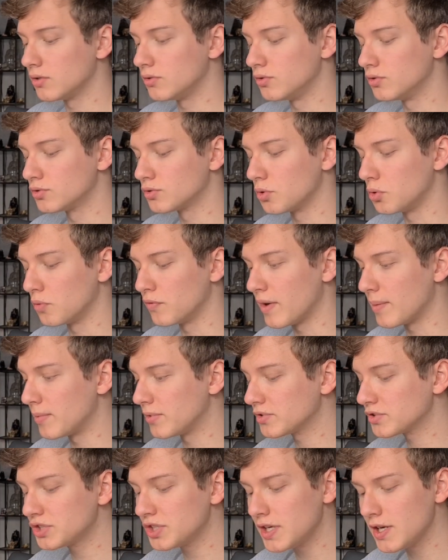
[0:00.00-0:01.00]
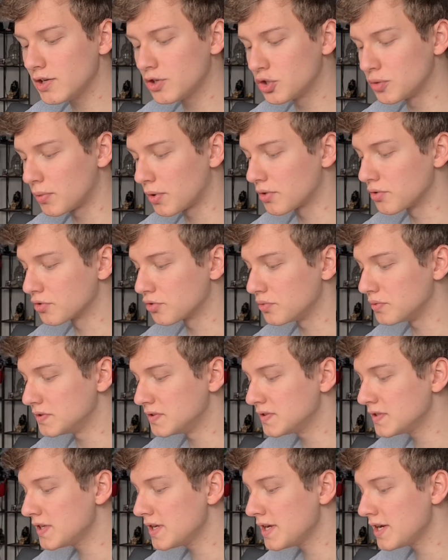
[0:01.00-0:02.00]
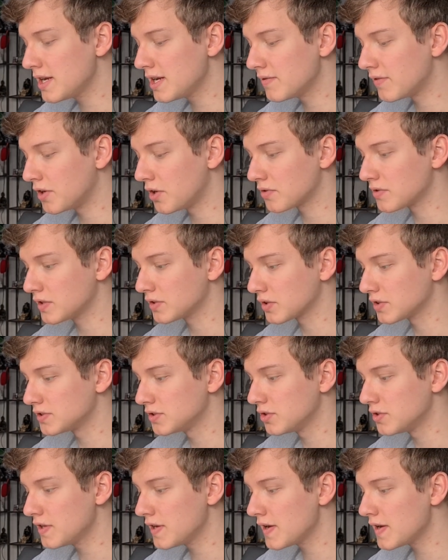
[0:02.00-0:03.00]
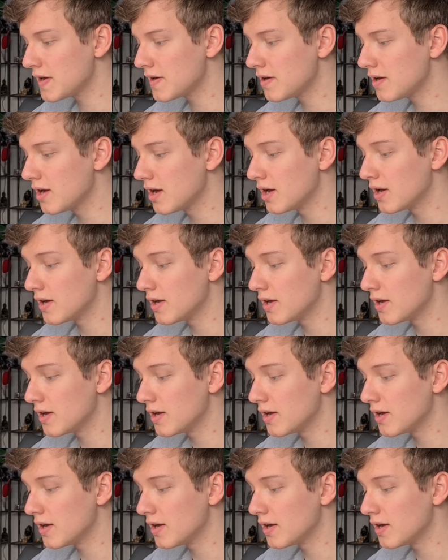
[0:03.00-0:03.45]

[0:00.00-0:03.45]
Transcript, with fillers: de ce que l'on va manger, comment le cuisiner, les valeurs nutritionnelles,